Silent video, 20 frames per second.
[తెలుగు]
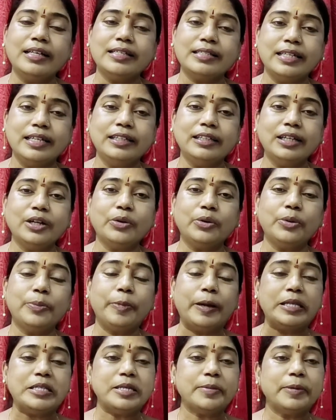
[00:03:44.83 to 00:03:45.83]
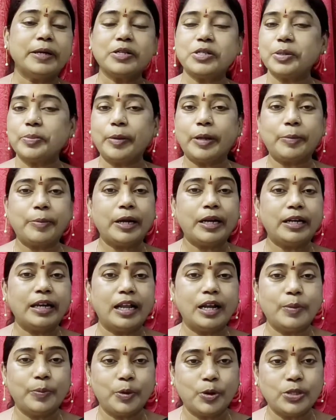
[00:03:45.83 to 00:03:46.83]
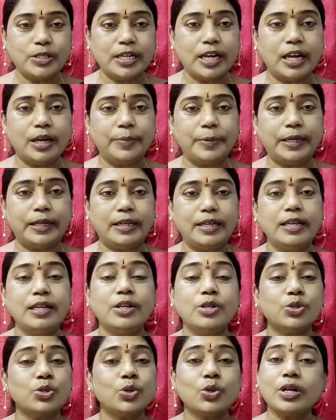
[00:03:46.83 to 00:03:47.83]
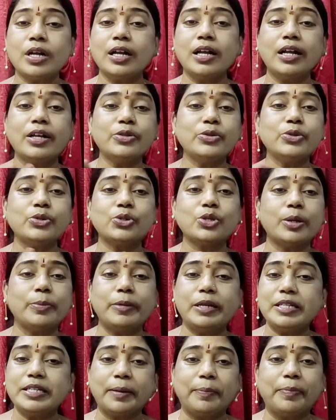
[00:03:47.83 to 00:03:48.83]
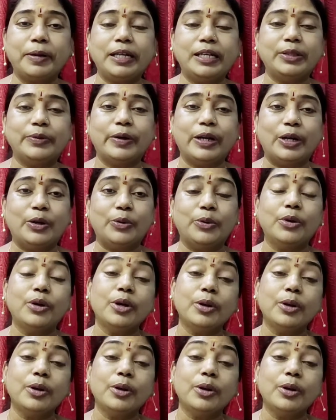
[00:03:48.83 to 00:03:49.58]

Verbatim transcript: సీతకు పంచపక్ష పరమాన్నాల భోజనాలు పెట్టి సుఖంగా చూసుకోమని చెప్పలేదు వాళ్ళు